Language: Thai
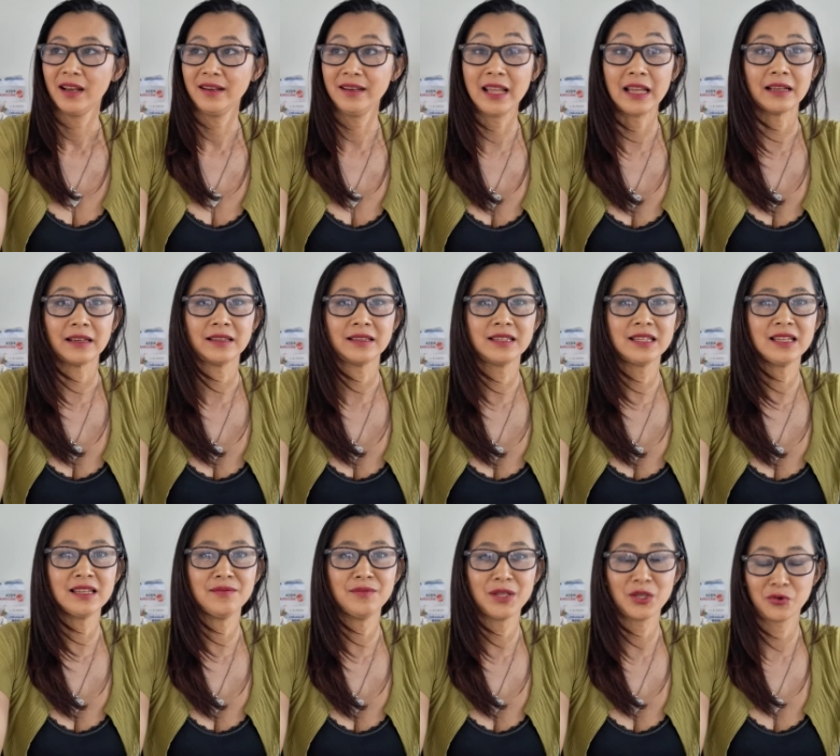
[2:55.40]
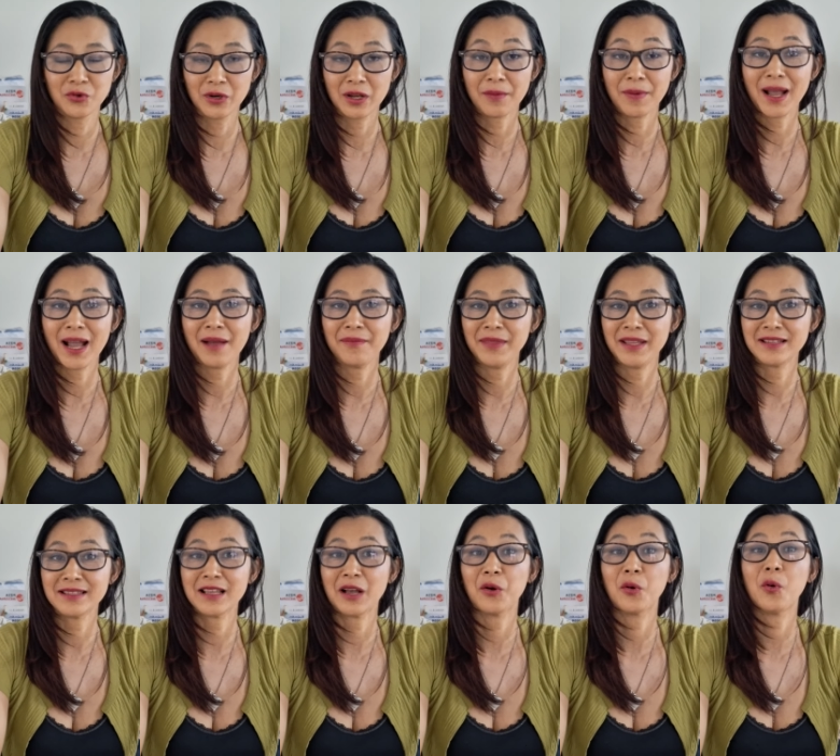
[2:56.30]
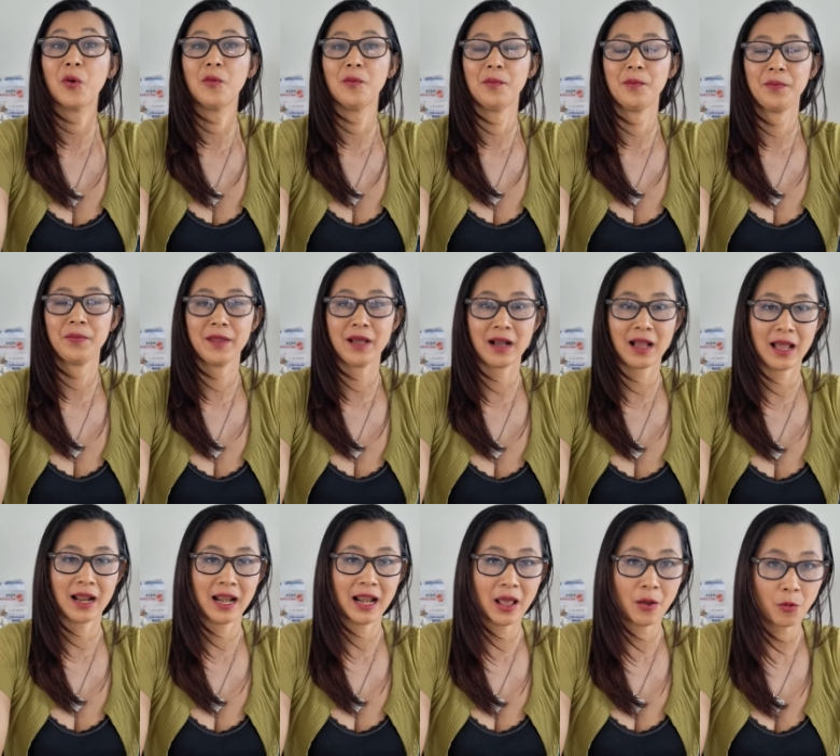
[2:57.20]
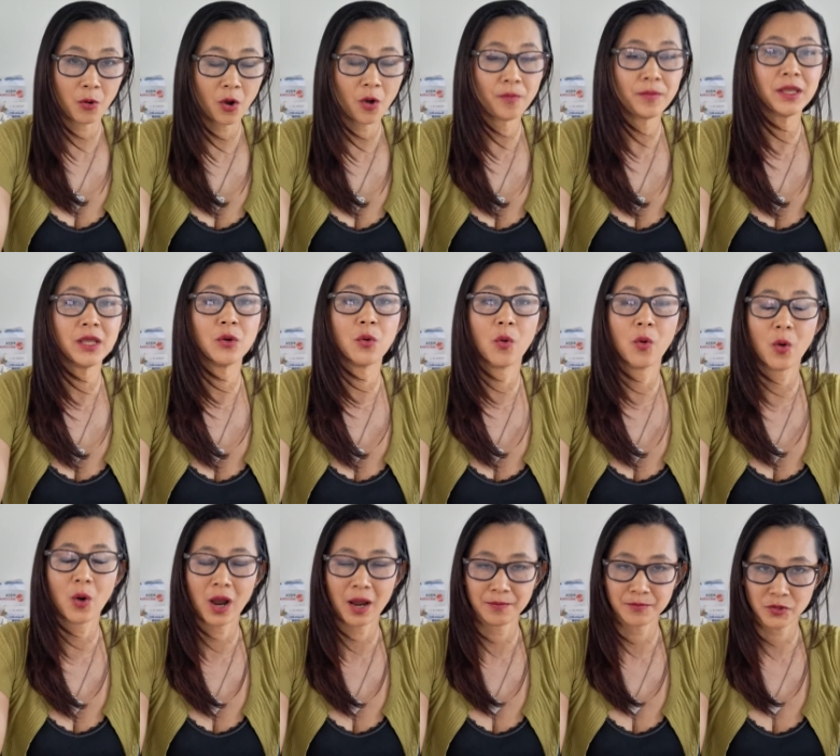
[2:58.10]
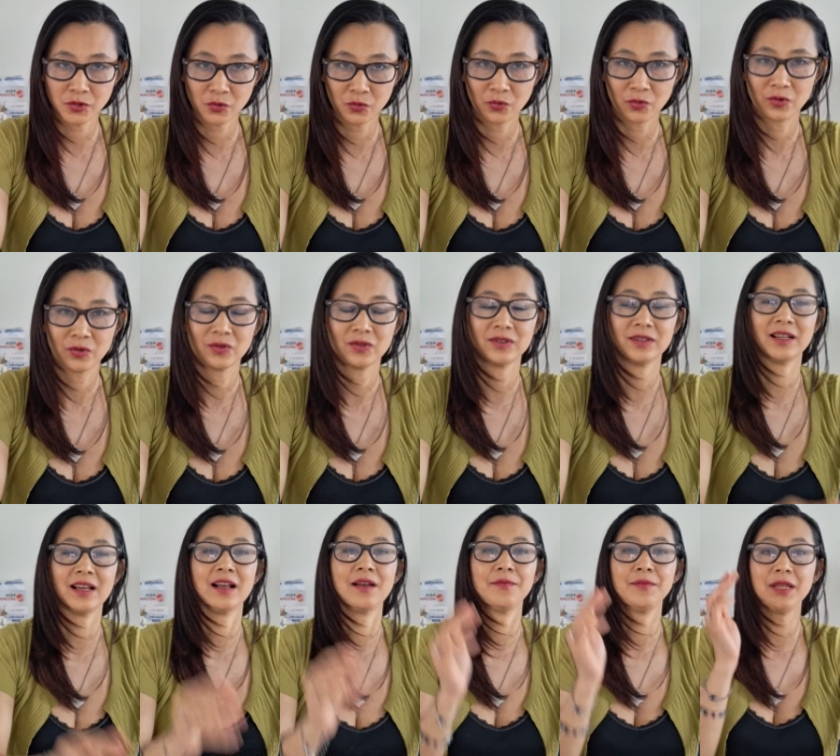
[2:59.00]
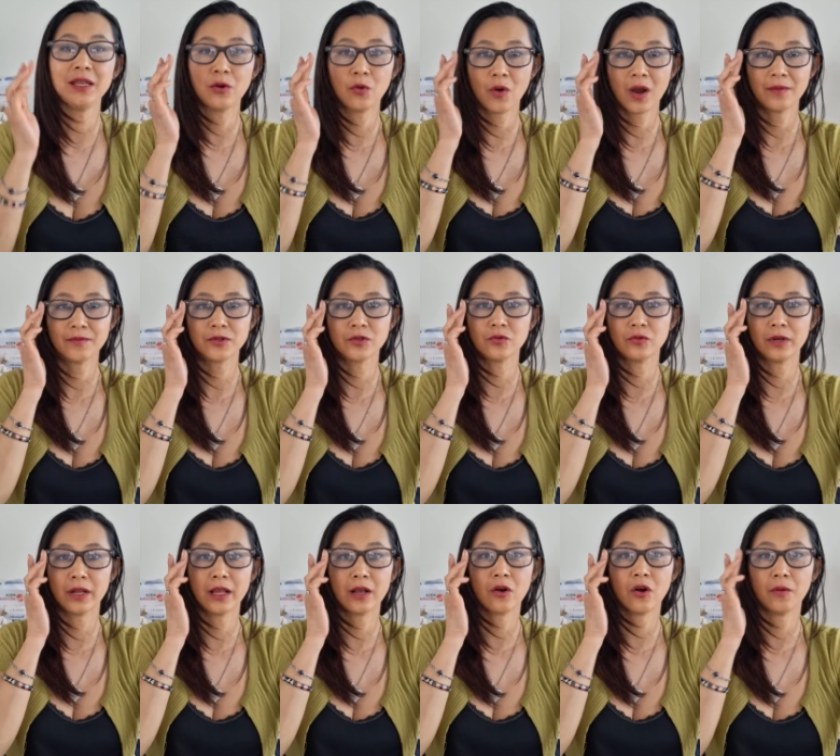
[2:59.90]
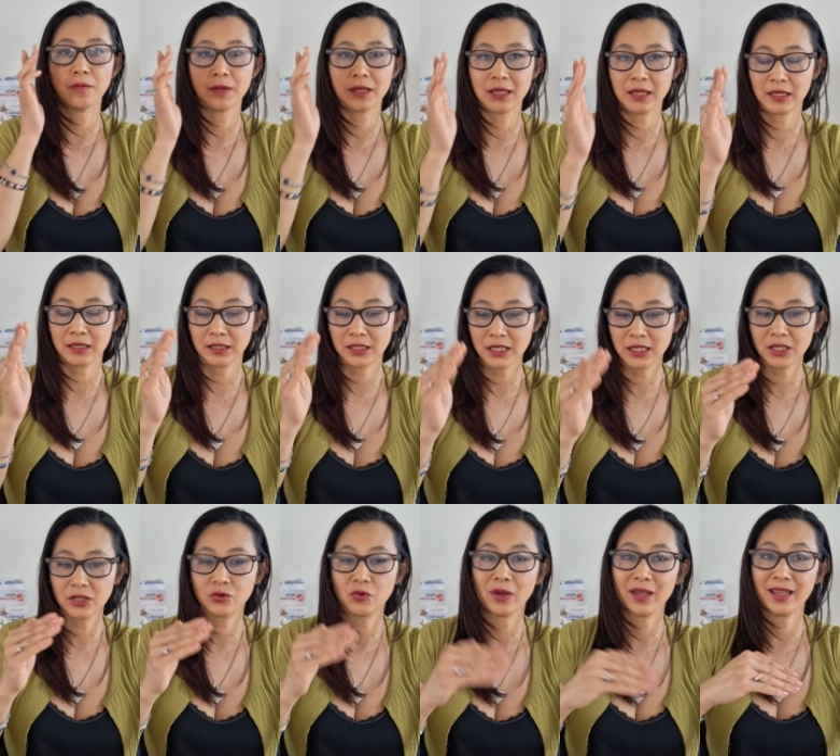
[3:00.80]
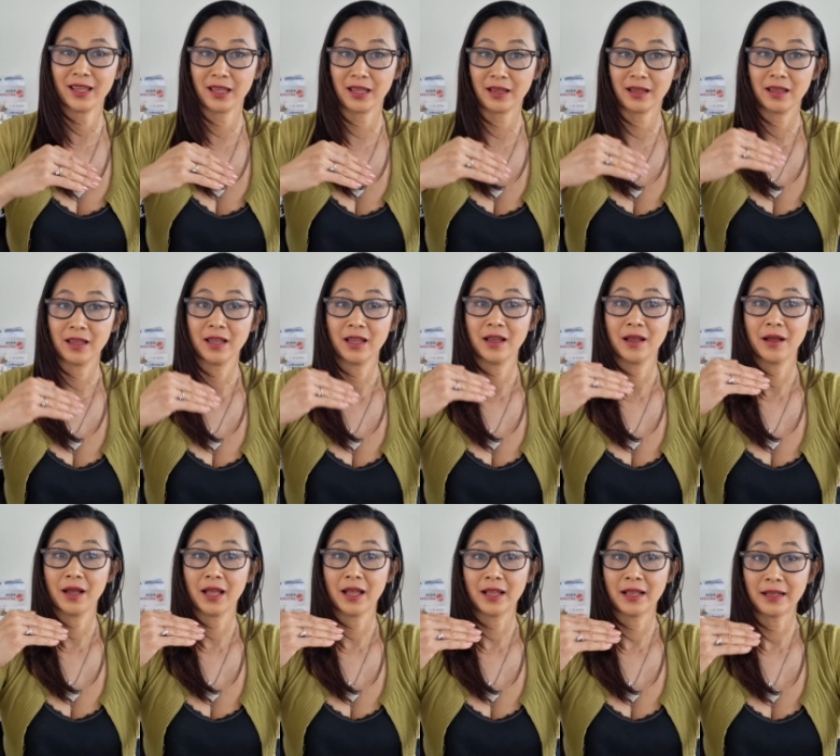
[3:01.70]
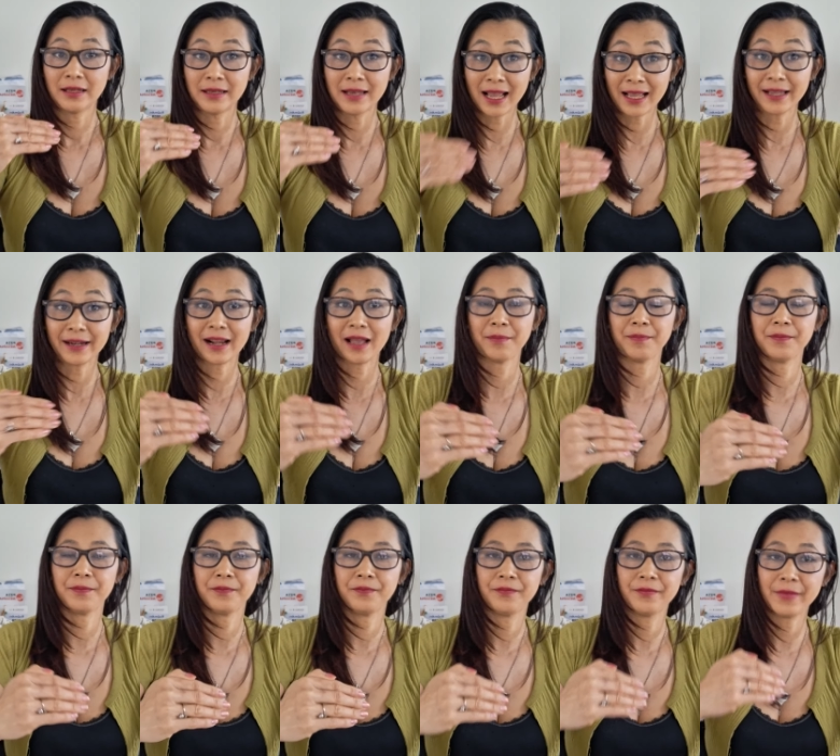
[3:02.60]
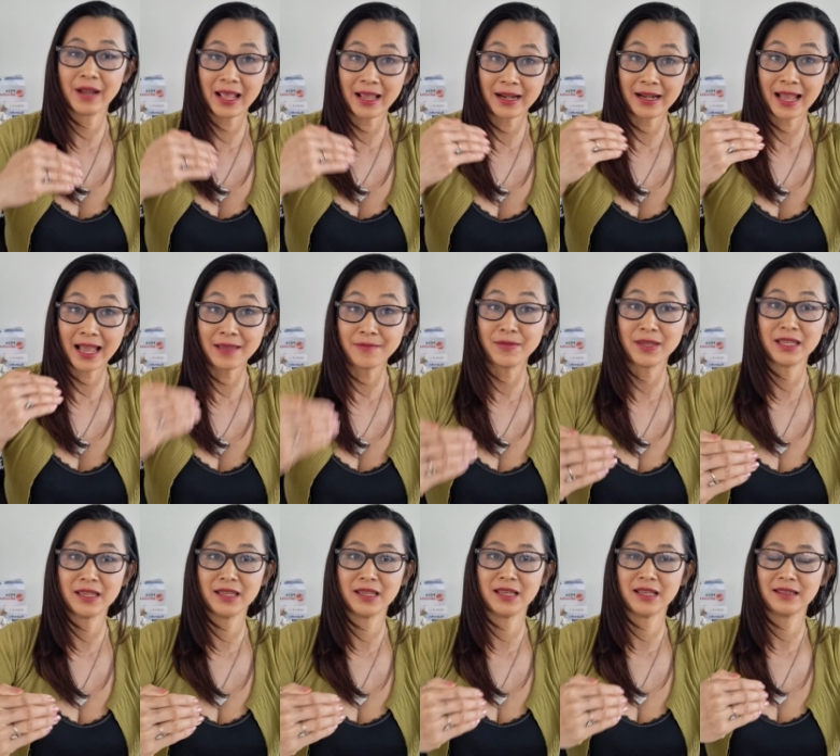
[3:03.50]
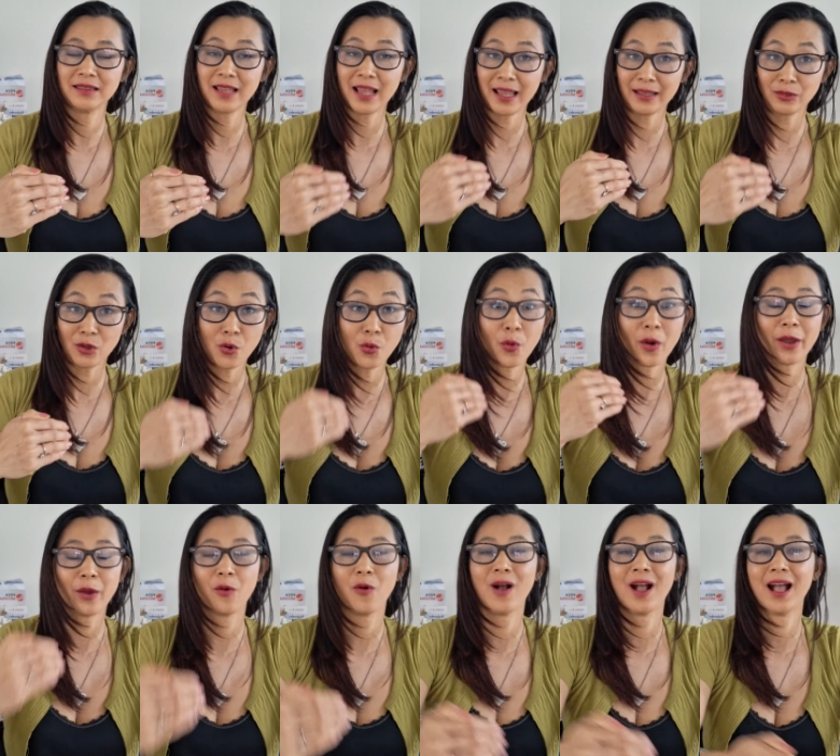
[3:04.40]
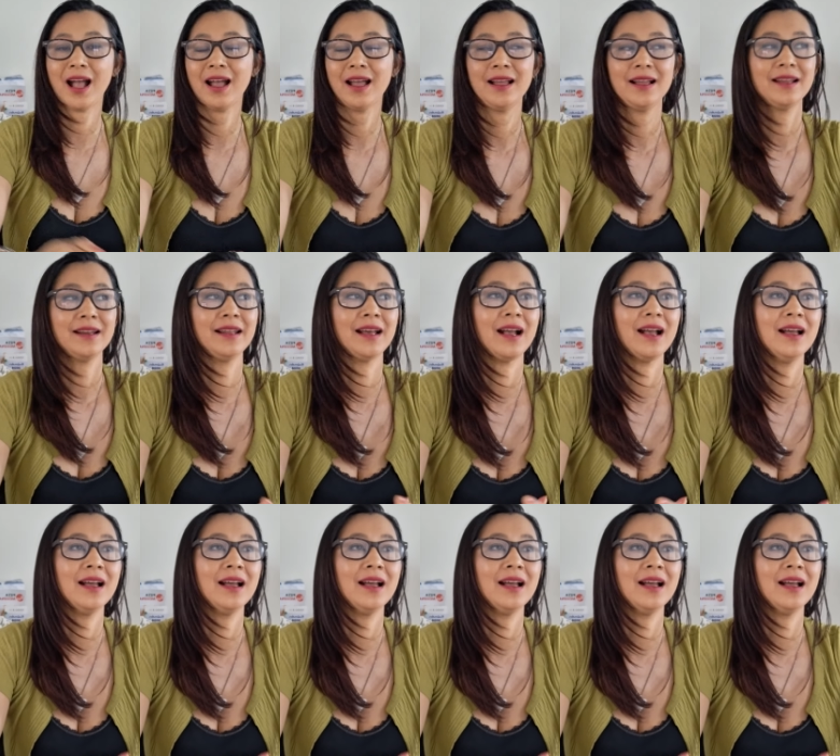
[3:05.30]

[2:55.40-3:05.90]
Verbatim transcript: เด็กที่มีคุณภาพในสังคมนะคะแล้วก็มีความสุขนะะมีความสุขในขอบเขตที่ตัวเองได้รับและได้มี แต่ต้องขวายขวานะ